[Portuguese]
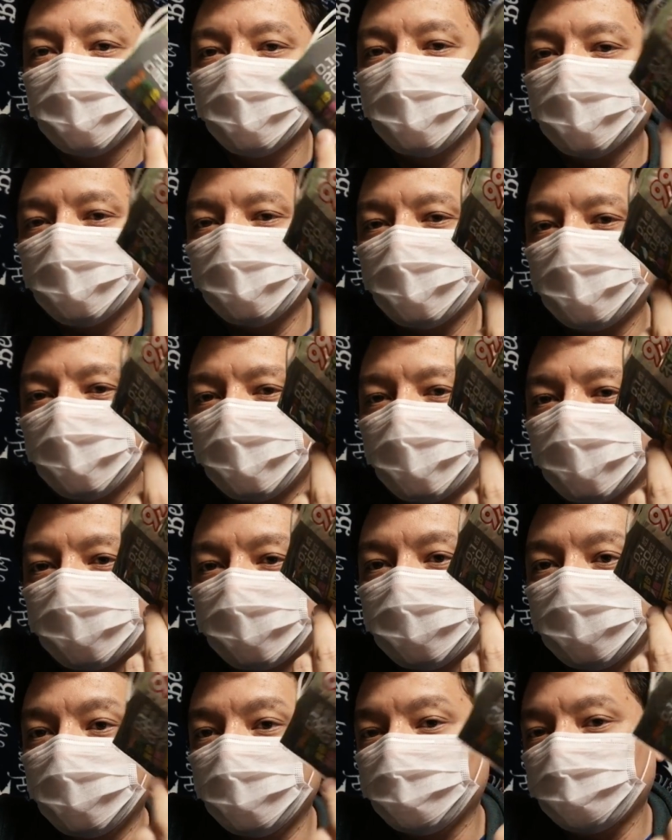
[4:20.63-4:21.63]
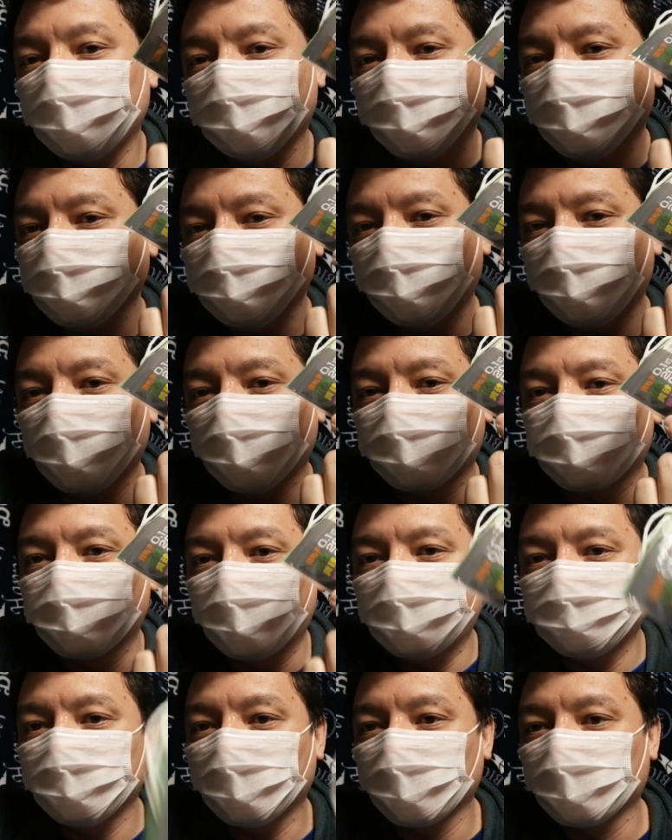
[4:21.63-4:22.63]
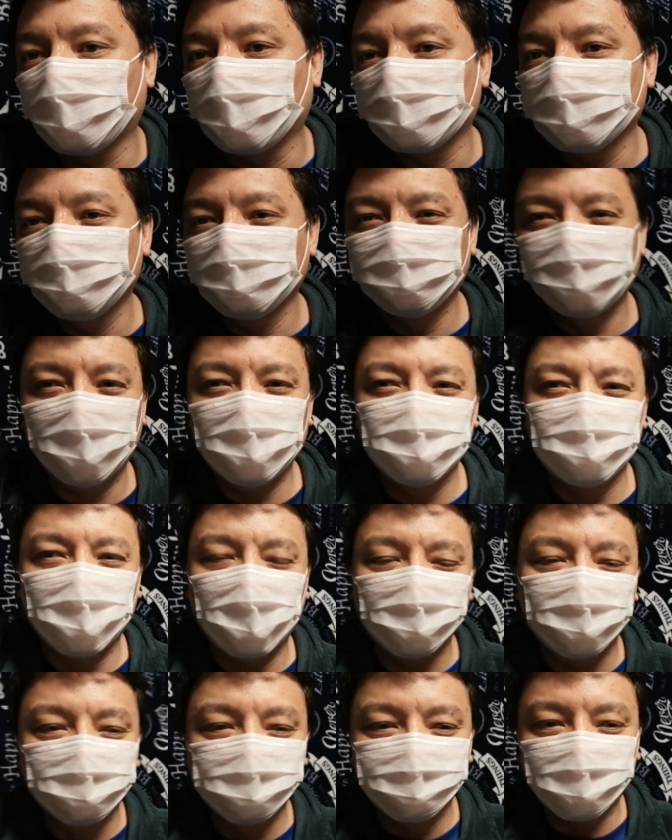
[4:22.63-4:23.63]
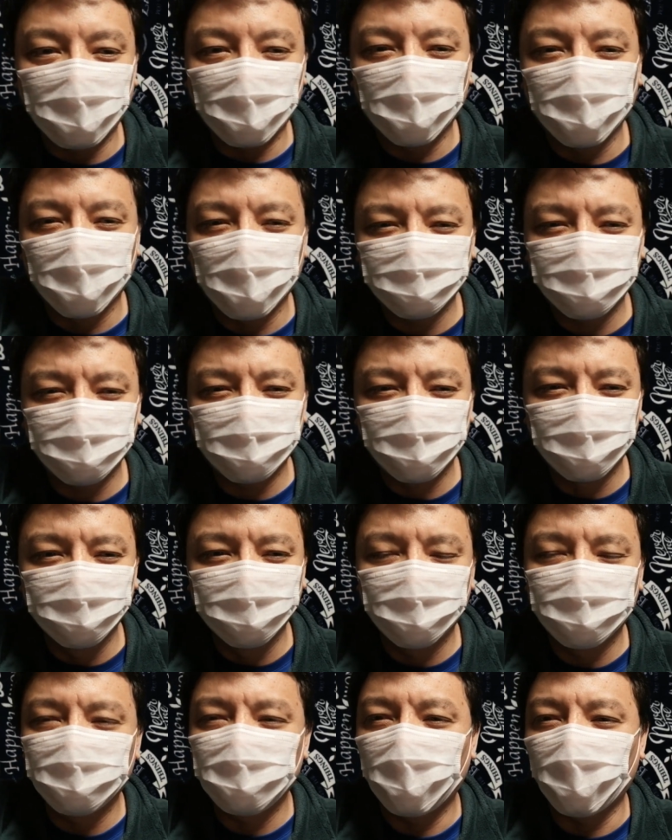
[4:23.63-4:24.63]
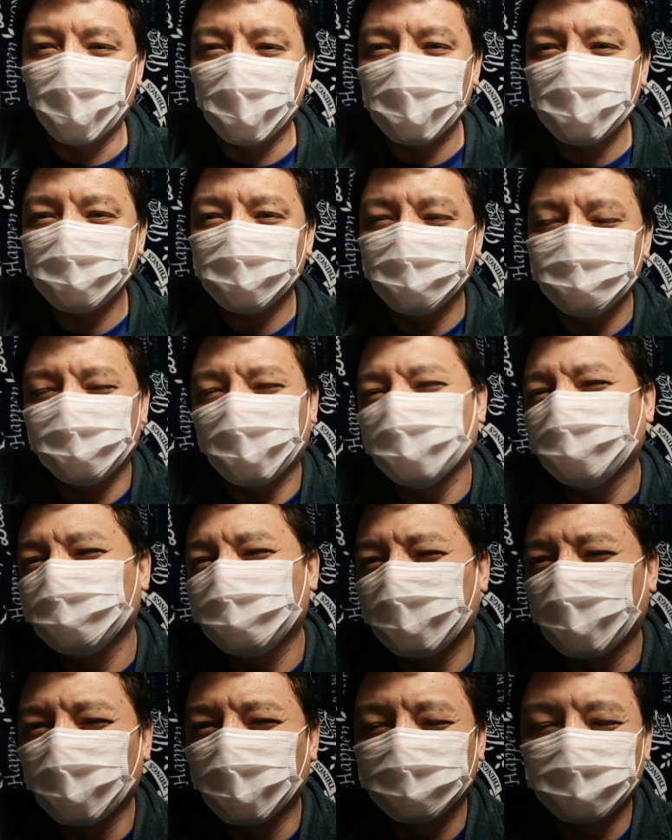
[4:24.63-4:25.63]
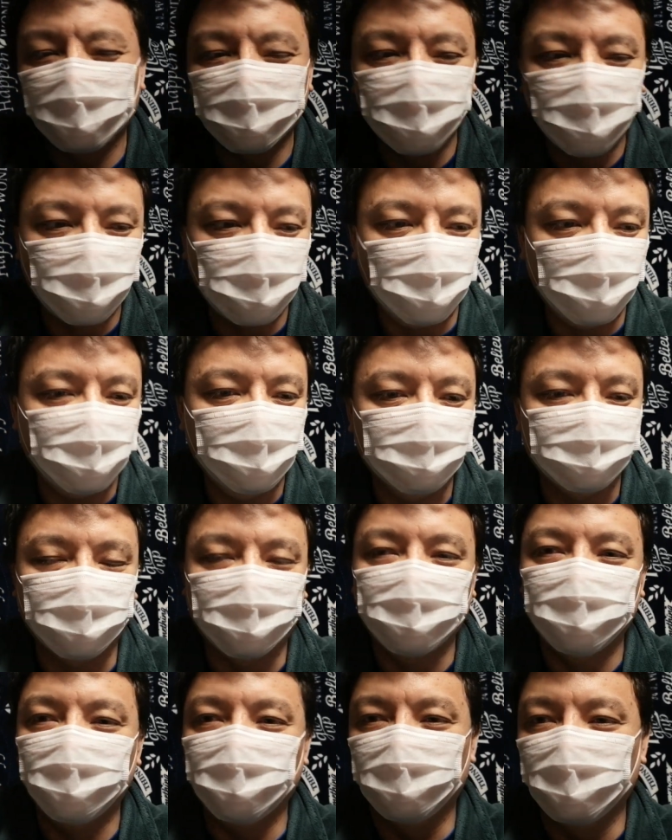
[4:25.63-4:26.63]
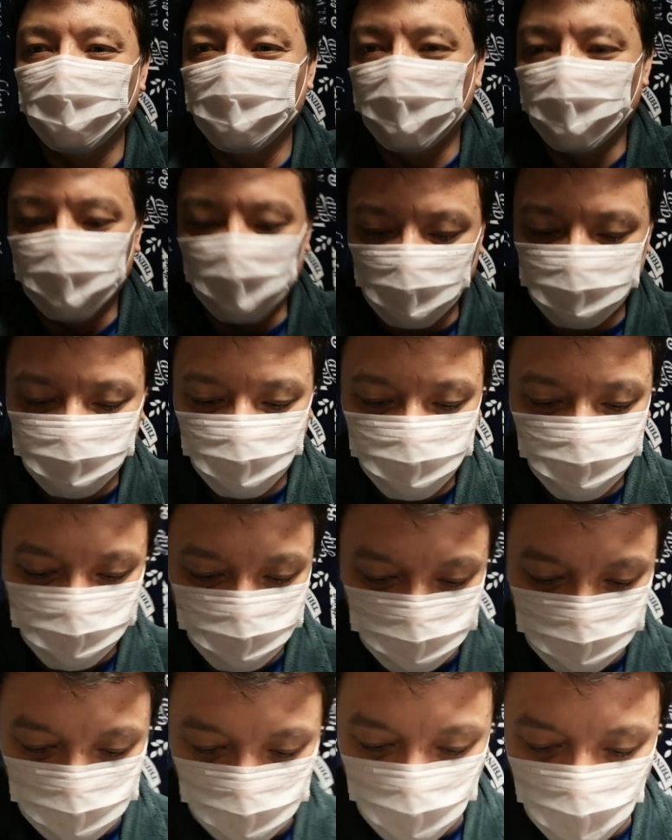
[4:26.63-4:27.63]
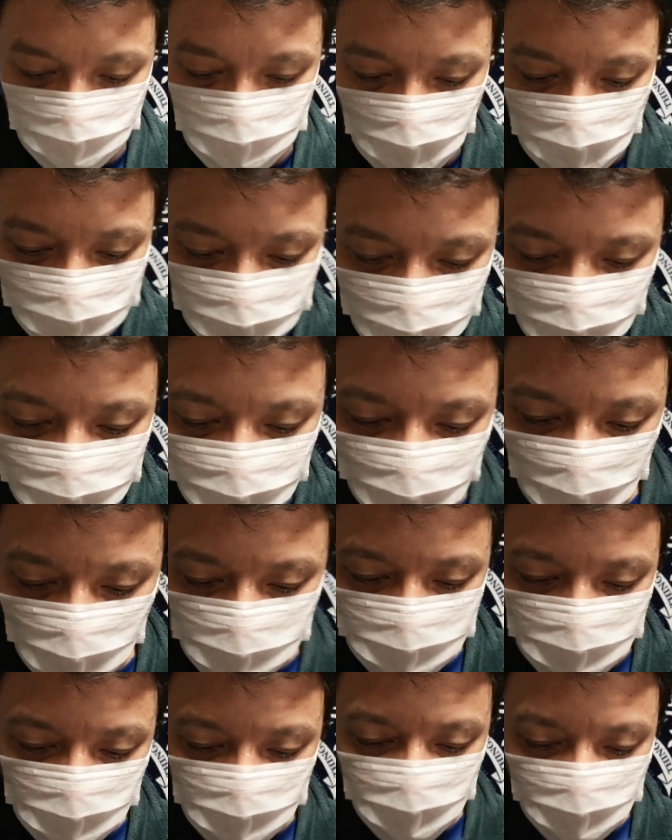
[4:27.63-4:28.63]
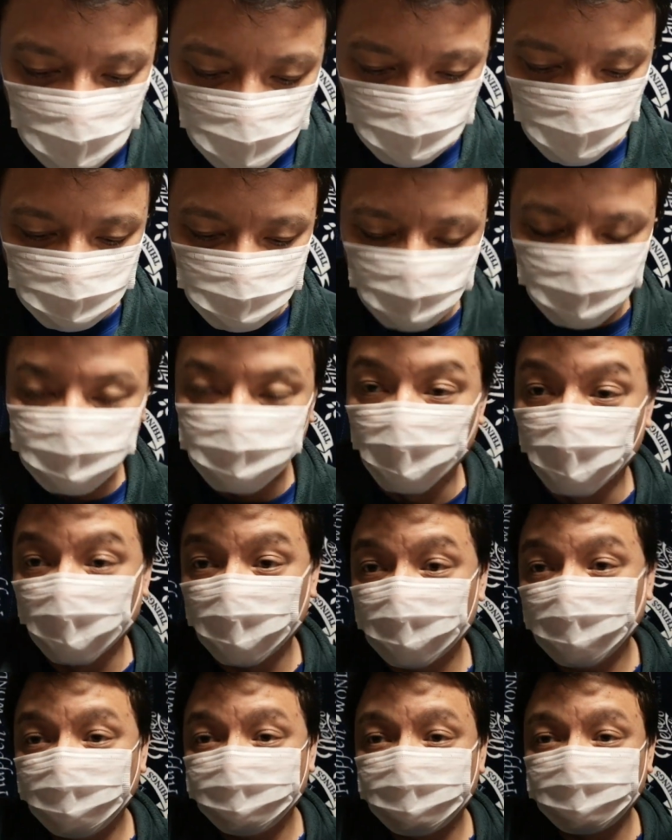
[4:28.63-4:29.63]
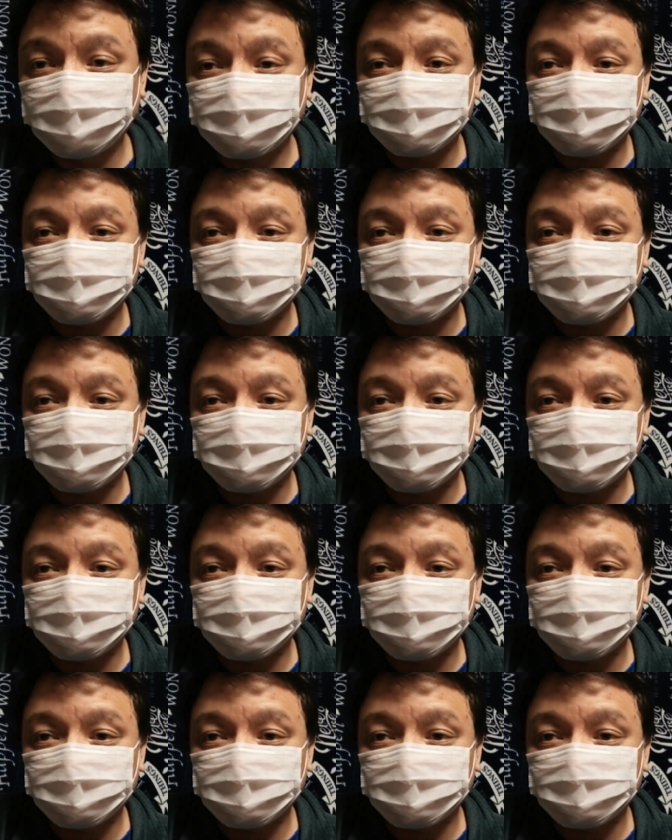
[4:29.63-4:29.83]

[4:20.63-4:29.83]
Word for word: é, que é já de antigo, não é de agora. E tenho mais um pacote, acho que com 50 e mais uma outra com 40, que a gente tinha, que é máscara, essa aqui é pequena para minha esposa.